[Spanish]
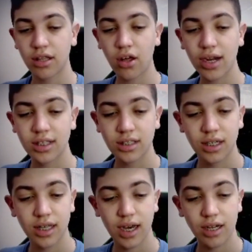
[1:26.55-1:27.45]
dólares
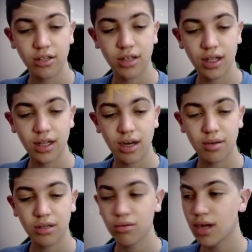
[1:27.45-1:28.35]
sería el total de la
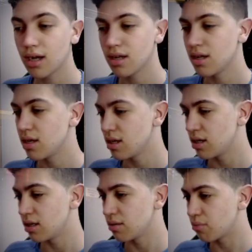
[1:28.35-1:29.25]
apertura.
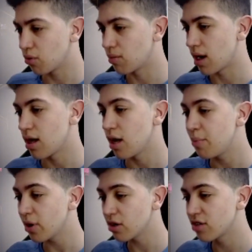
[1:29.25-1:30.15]
Pumba.
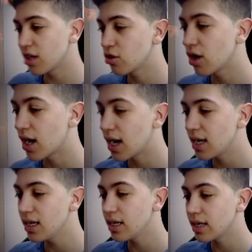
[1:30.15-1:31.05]
Espero no sean todas
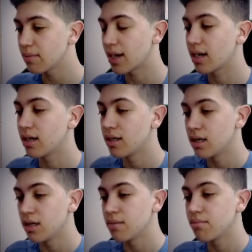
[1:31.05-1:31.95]
Galil ni Mac.
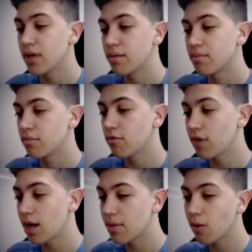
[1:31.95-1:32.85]
Bien,
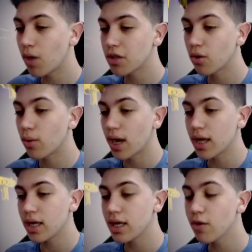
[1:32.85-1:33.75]
una M4 por
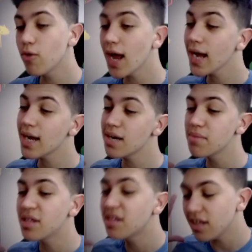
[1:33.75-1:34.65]
ahí. Una que
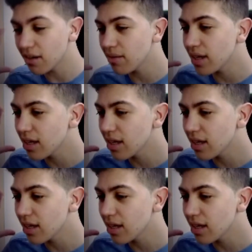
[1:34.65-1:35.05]
me sirve.